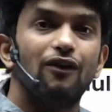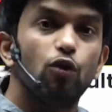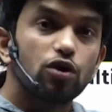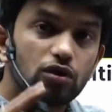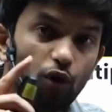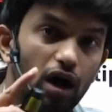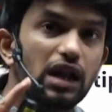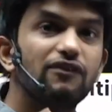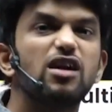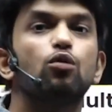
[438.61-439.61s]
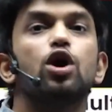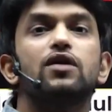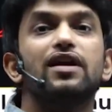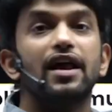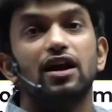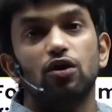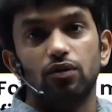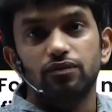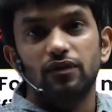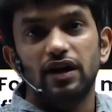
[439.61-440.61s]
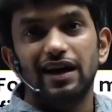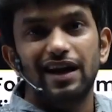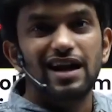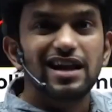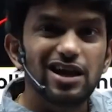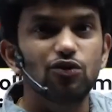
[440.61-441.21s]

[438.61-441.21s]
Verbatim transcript: உன் ஓ அளவுக்கு மோட்டிவேட்டடாக இருக்கணும் இல்லைன்னா நீ